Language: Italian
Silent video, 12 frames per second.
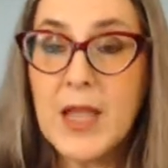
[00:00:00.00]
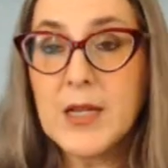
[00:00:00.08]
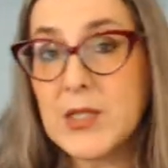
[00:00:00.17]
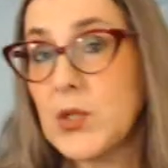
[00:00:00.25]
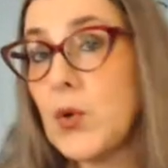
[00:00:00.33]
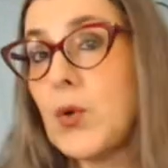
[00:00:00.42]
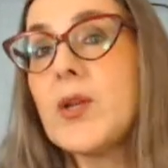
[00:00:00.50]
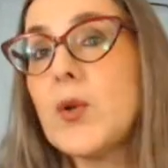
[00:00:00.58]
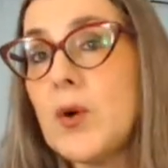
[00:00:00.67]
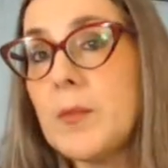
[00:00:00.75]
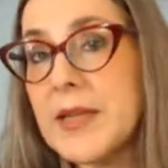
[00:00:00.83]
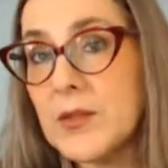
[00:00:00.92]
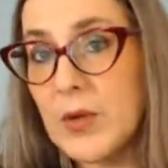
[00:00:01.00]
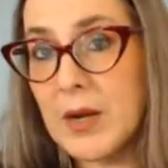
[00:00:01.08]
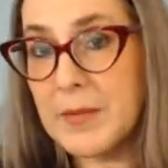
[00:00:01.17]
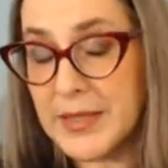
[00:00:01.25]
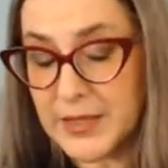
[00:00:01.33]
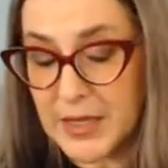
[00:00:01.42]
Solo i nomi
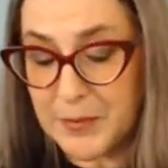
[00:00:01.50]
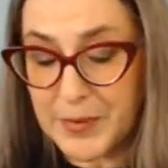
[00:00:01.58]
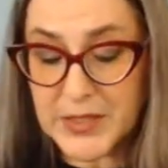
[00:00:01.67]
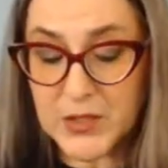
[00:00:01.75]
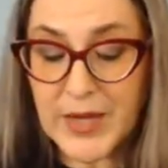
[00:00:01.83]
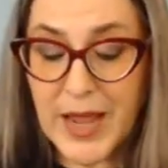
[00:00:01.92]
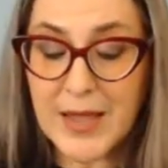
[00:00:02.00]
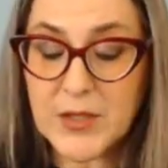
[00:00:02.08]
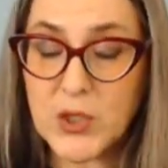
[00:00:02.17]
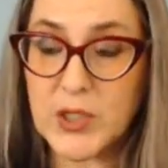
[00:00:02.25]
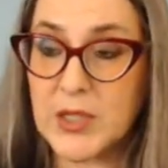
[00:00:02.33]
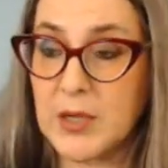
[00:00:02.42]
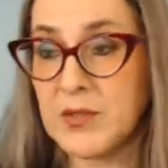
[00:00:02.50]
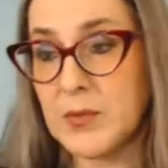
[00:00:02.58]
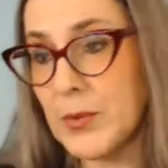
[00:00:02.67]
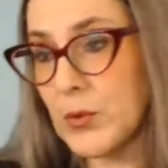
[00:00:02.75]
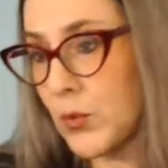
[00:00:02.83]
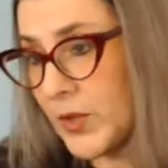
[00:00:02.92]
naturalmente dei personaggi,
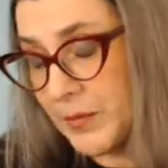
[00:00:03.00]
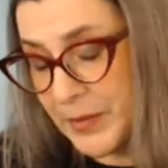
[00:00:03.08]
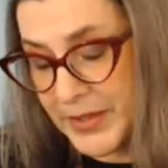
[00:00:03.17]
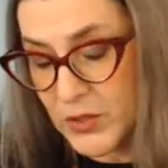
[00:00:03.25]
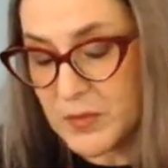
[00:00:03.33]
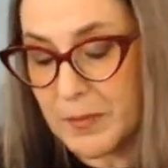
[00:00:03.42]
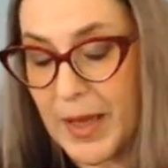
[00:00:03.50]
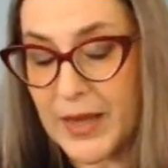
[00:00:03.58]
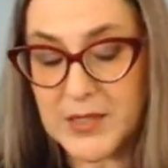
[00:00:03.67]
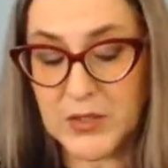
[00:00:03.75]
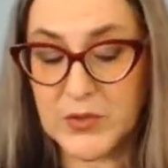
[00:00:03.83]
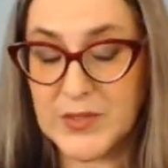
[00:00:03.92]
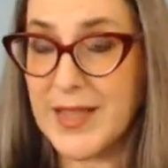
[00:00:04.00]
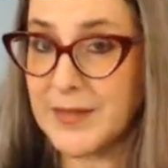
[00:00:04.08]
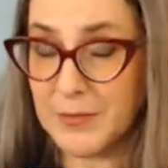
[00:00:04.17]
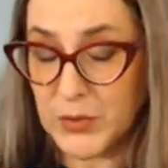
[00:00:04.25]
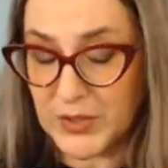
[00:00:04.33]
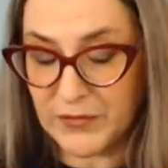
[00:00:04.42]
soprattutto quelli principali, sono
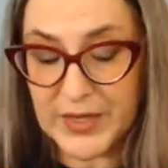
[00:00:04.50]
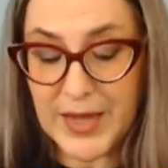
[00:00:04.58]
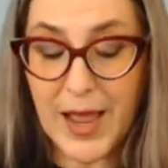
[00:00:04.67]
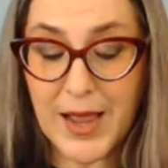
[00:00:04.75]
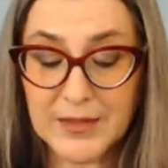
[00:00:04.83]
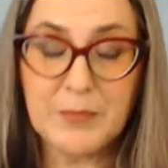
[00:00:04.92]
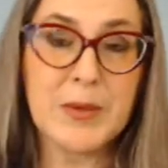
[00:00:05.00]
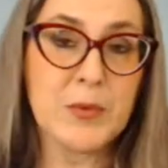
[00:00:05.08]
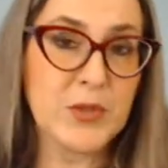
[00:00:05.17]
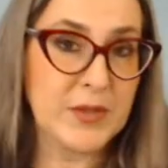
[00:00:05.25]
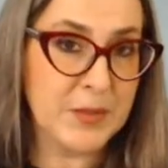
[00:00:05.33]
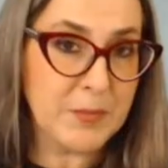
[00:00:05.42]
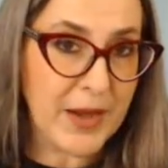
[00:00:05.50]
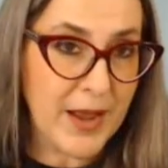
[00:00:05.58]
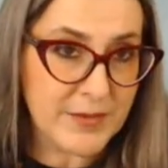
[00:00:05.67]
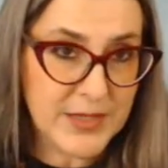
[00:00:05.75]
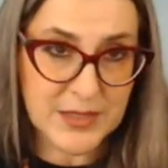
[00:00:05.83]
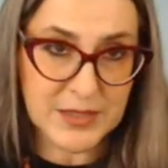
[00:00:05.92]
stati modificati per motivi di
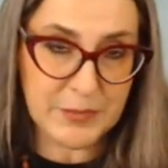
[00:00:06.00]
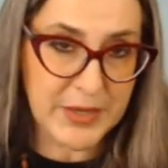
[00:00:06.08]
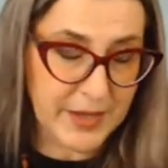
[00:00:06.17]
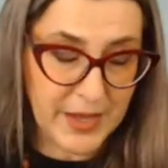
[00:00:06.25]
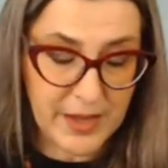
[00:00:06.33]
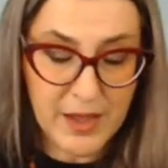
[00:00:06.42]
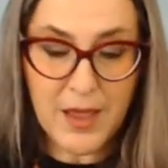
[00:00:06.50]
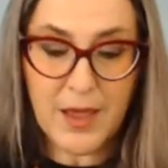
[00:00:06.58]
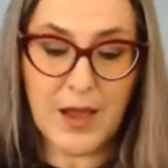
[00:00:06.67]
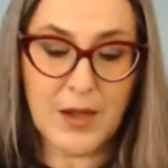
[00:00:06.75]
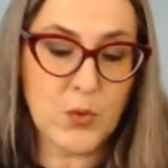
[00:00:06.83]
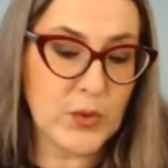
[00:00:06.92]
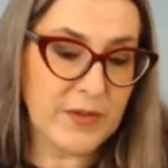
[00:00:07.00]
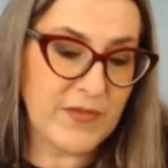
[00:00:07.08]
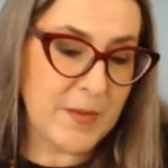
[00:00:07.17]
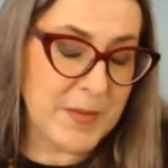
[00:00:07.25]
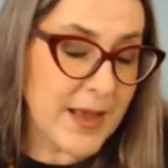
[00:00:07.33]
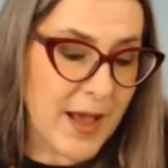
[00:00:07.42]
privacy perché alcuni
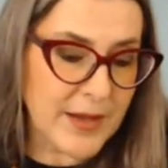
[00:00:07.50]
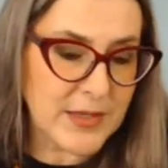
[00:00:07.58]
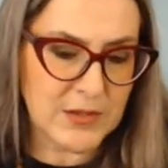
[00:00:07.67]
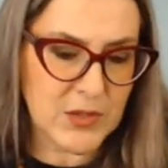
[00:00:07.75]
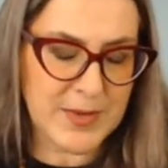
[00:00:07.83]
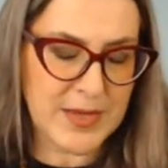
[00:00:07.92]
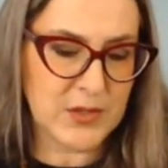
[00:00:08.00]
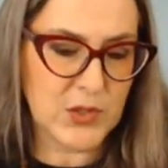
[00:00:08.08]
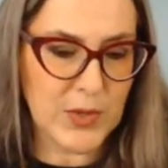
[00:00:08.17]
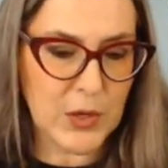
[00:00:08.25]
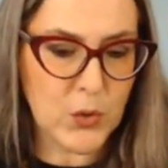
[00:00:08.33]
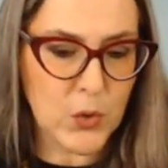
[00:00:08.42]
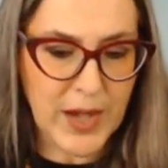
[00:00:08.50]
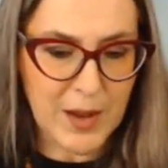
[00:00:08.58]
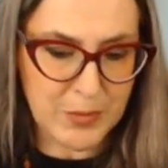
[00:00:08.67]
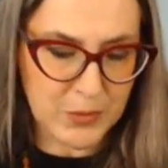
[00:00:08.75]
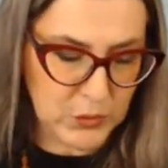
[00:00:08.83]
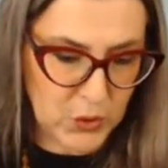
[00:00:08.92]
familiari insomma, sono ancora
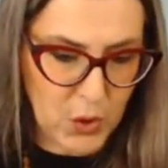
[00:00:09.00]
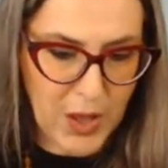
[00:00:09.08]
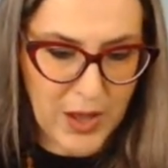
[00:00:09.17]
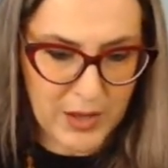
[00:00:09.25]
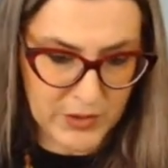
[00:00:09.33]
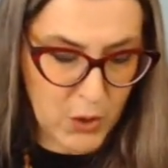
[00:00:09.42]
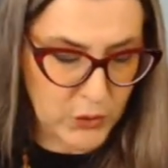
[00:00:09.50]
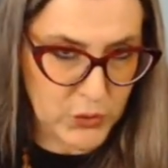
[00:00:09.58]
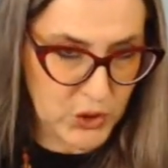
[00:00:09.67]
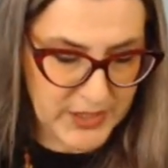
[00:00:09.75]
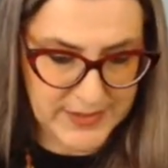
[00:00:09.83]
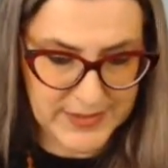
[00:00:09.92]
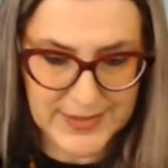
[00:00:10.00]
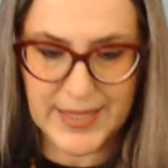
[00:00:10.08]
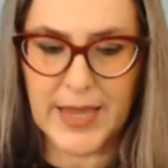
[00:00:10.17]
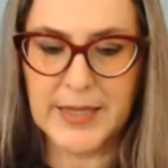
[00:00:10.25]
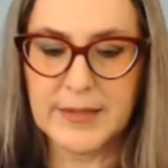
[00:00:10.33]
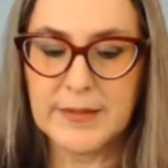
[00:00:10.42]
appunto ad oggi
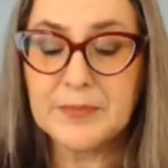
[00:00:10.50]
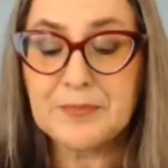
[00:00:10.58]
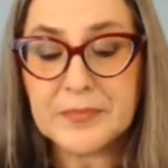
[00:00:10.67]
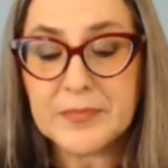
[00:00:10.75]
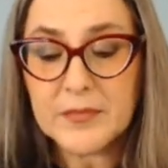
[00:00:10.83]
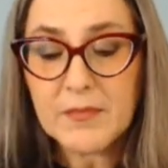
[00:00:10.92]
esistenti.